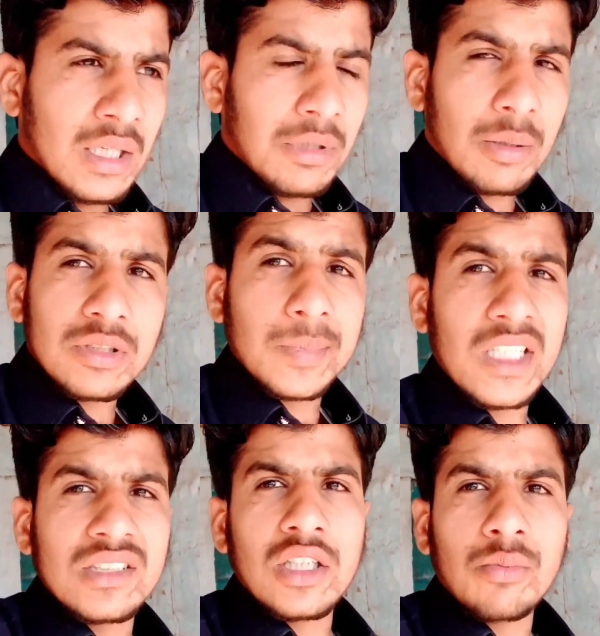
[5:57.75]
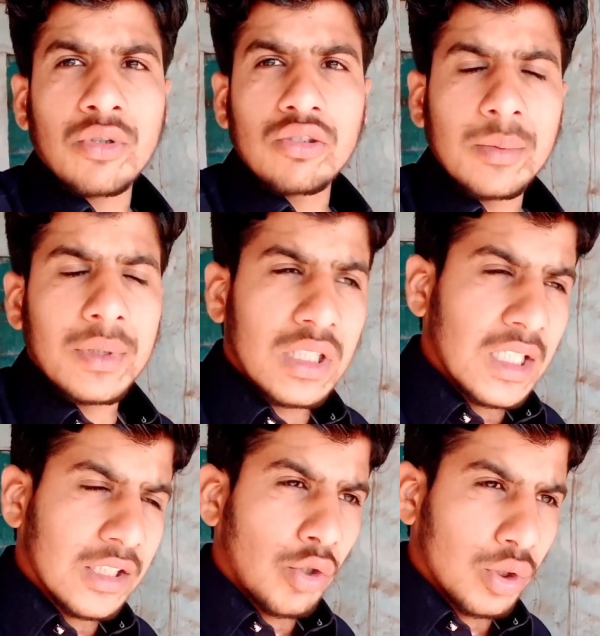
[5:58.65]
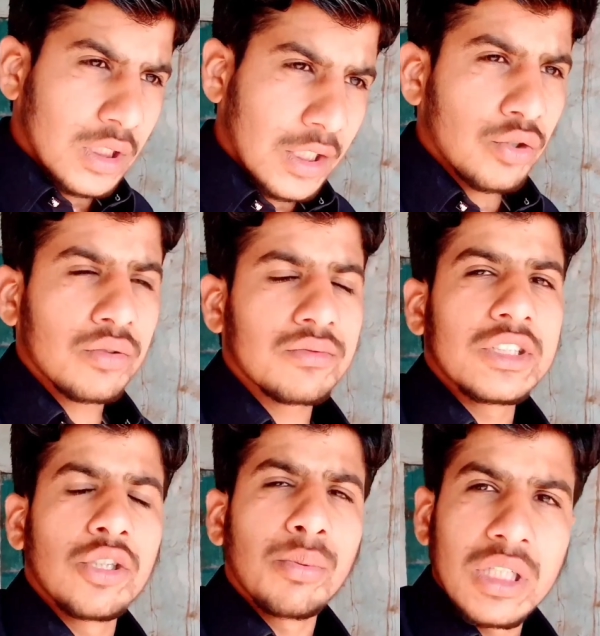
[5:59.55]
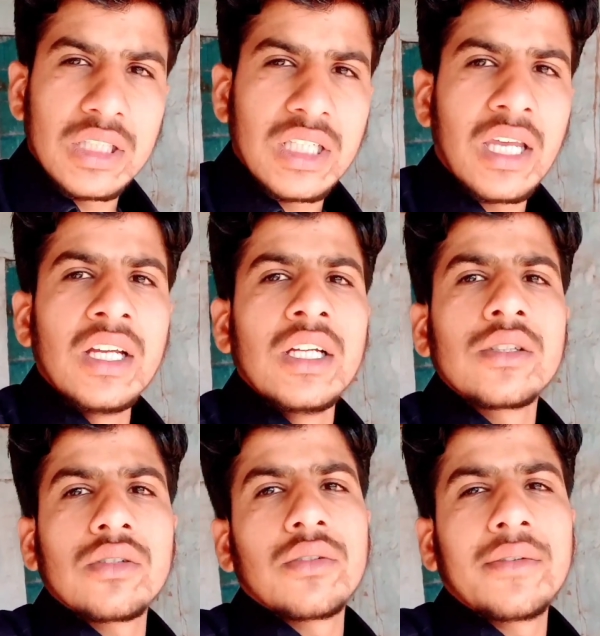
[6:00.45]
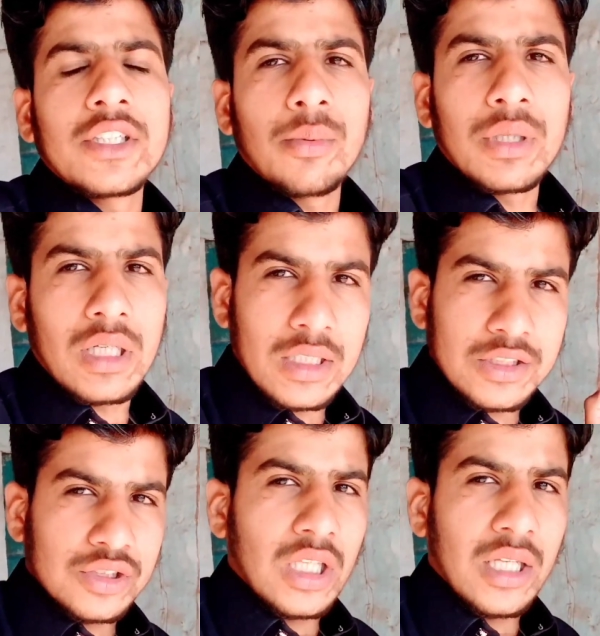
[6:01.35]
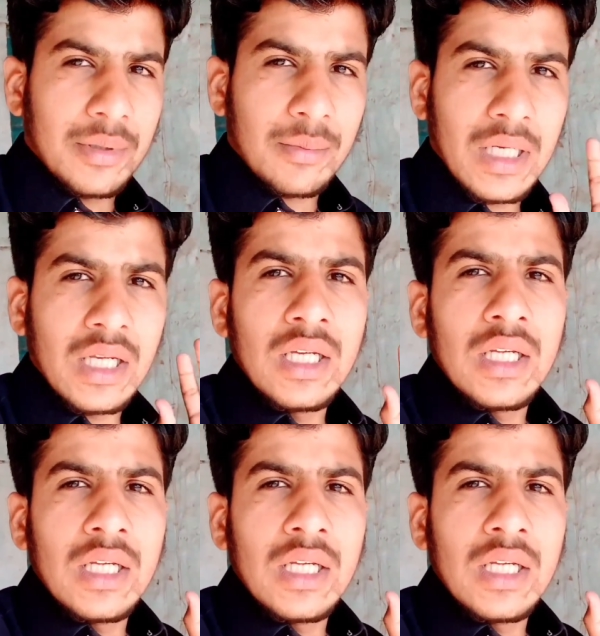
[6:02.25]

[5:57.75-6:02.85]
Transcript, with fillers: मेरे पास पैकेज ख़त्म हो गया मैंने एक तो टिकटॉक वीडियो बनानी है तो वीडियो बना के इंशाल्लाह फिर मैं